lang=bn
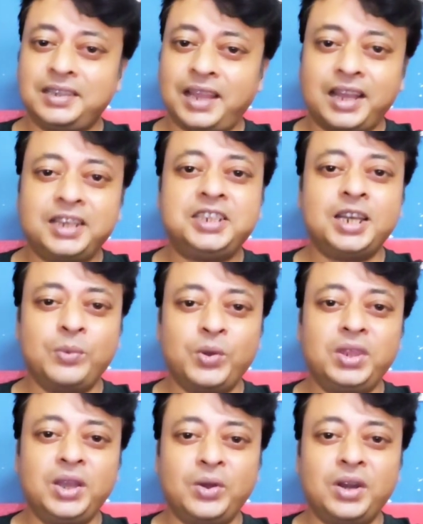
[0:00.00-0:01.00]
তাকে
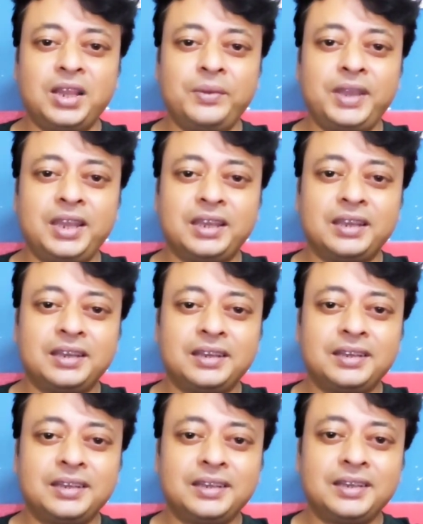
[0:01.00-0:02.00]
জেলবন্দি করে দেবে
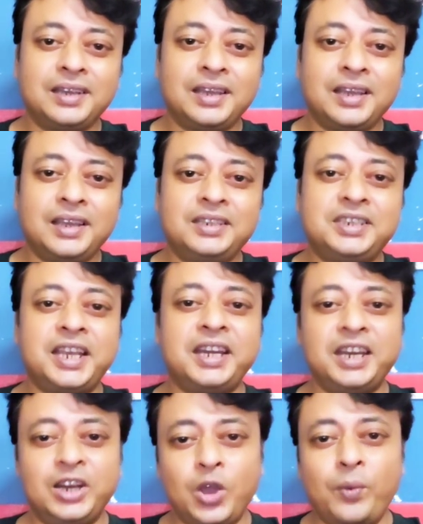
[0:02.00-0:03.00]
যে
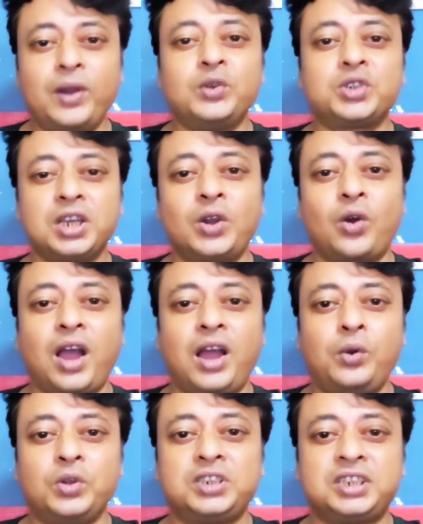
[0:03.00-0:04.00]
নিরীহ মানুষকে
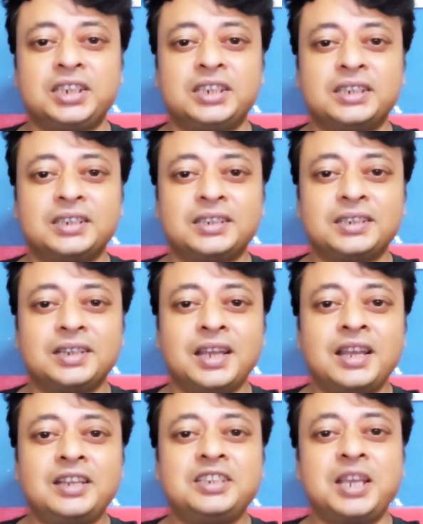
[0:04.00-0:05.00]
রক্ষা করছে
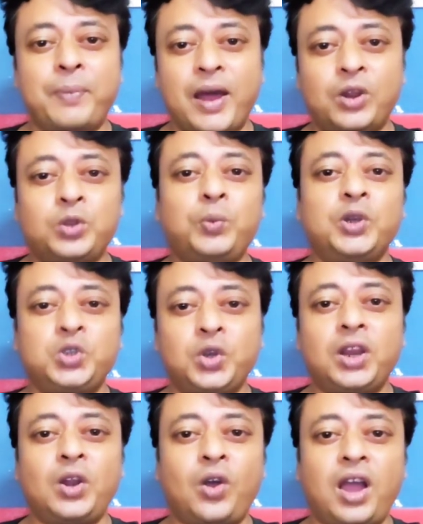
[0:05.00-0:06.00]
যে
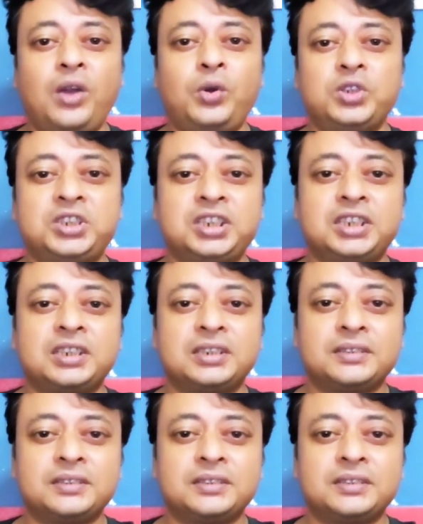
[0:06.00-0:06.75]
ভারতবর্ষকে রক্ষা করছে